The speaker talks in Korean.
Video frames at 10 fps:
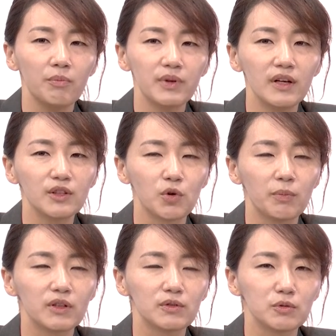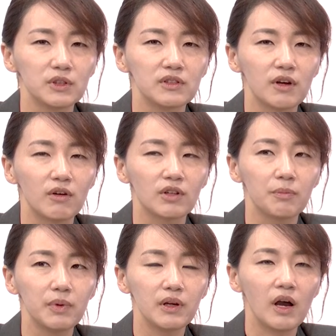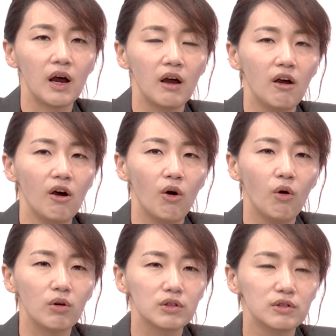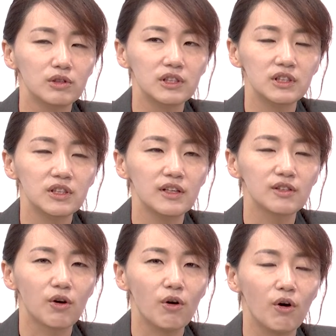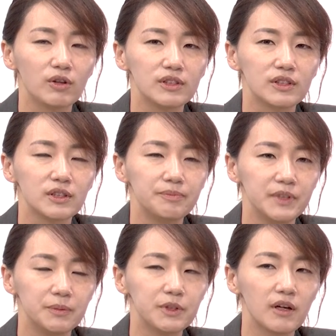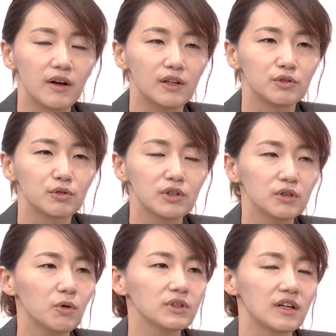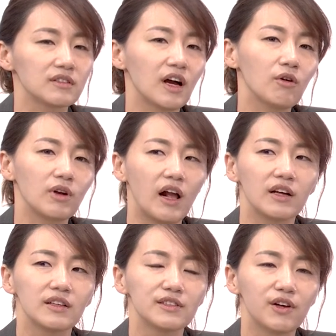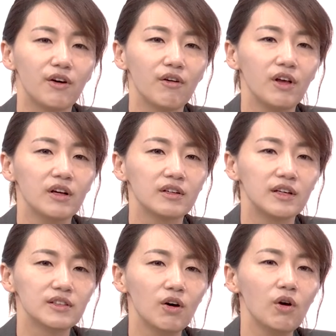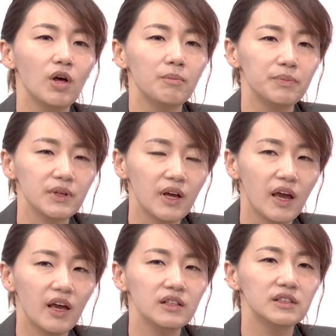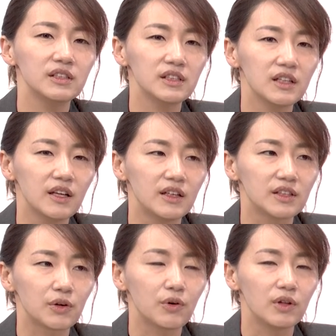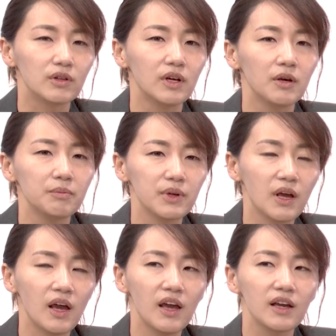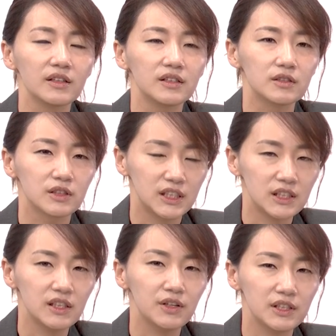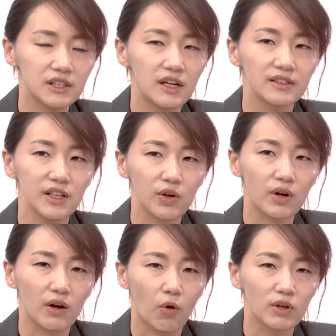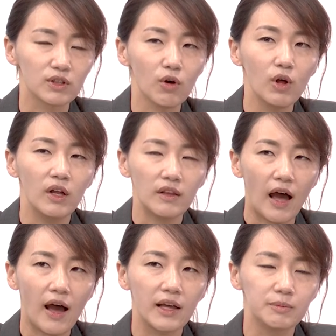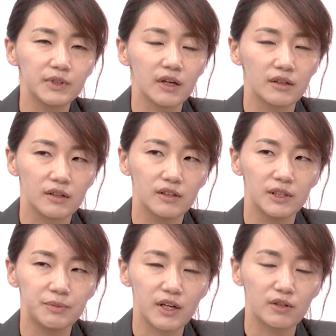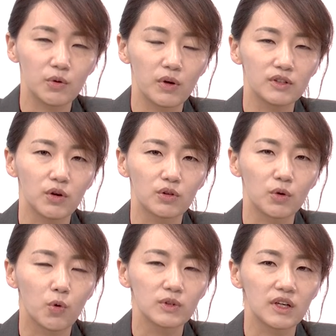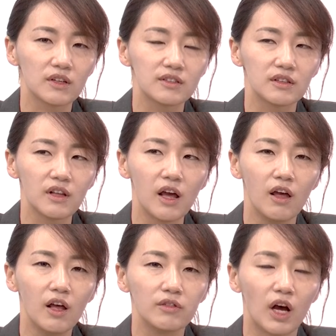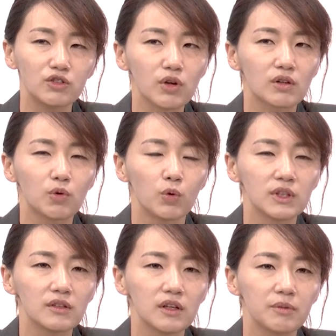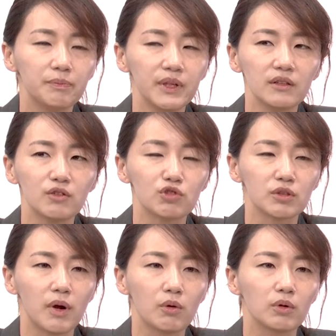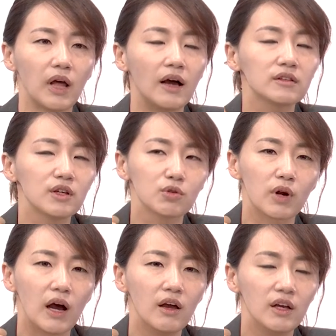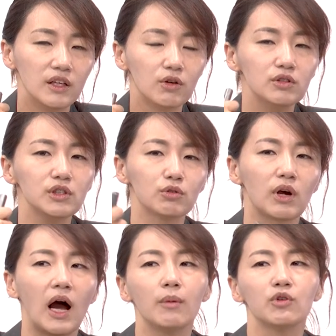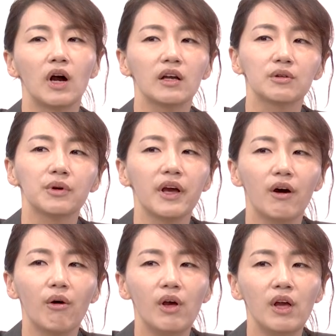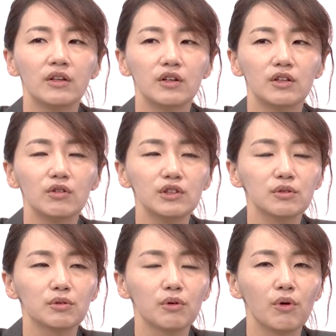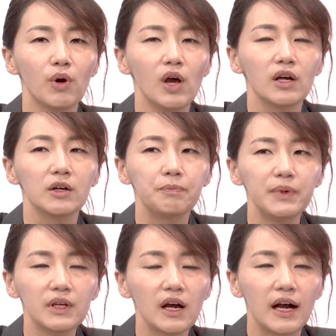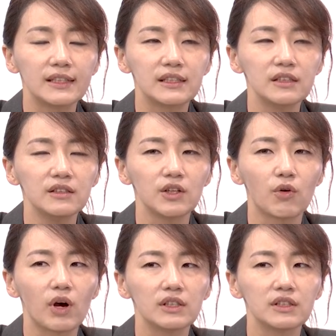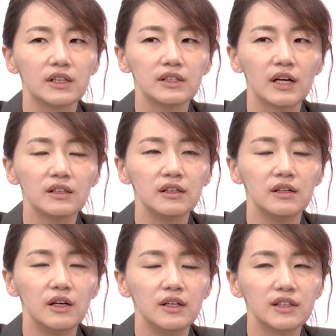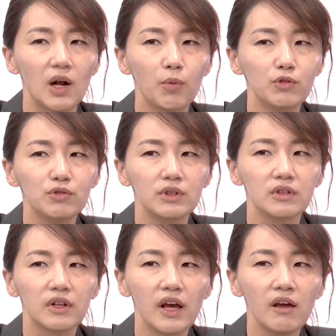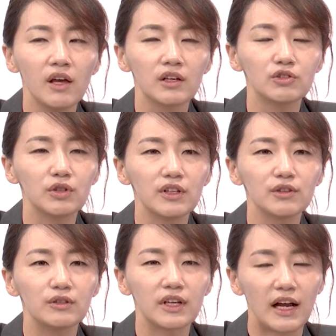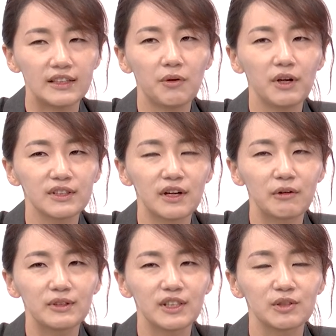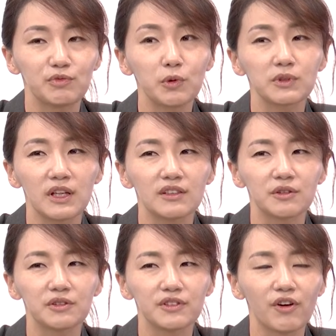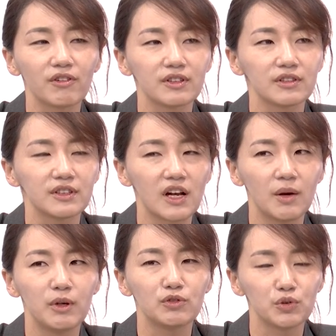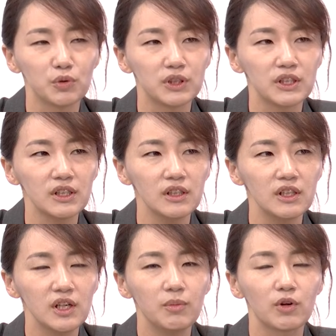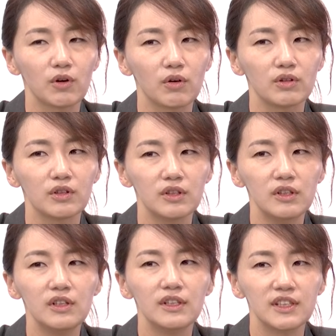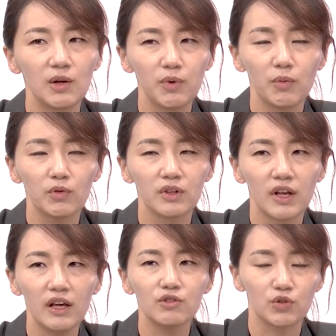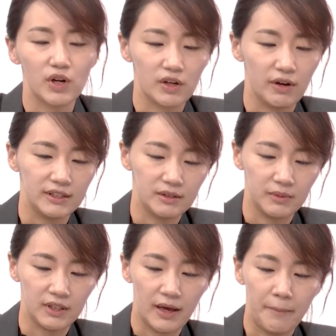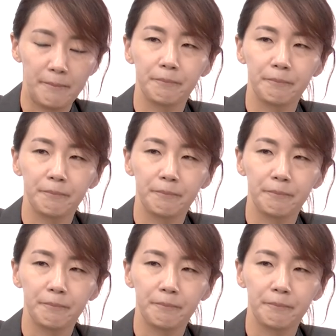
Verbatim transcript: B한테 돈 받을 돈이 있어요. 근데 B가 어, 그 시에서 지금 입찰해가지고 큰 공사를 딴 걸 알게 됐어요. 그래서 B의 C에 대한 채권, B의 그 시, 시랑 체결한 거기서 다 입찰, 그 입찰을 통해서 어떤 공사를 했을 때 나중에 그 공사 대금 B한테 주지 말고 나한테 줘라. 이런 식으로 가압류를 하기도 해요. 그래서 이런 식으로 그 B가 가진 여러 가지 재산을 잘 볼 수 있는데, 그 중에서 이제 가장 확실한 건 사실 부동산이거든요. 그래서 그 사람의 주소지 그런 것들을 살펴보는 게 중요할 것 같습니다.